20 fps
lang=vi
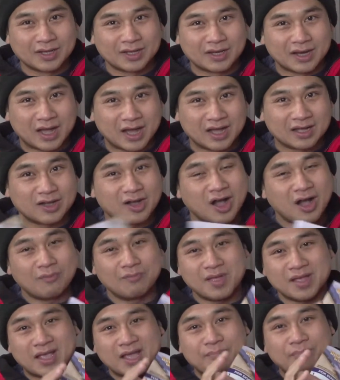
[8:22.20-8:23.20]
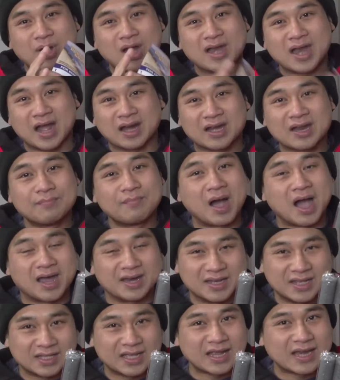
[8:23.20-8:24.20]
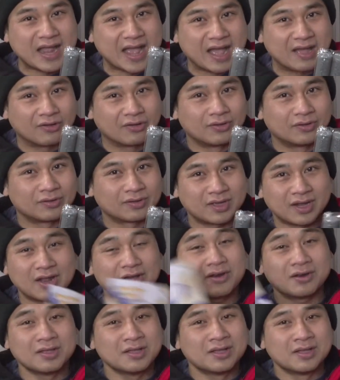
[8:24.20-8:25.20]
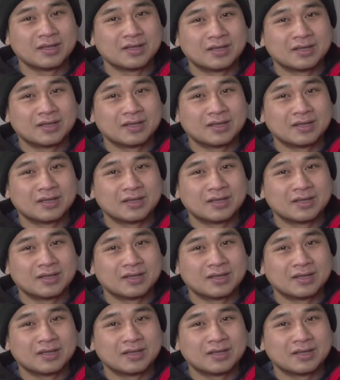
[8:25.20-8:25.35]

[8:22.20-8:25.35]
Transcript: đó con không biết cái product nó bền như thế nào cái đó uh,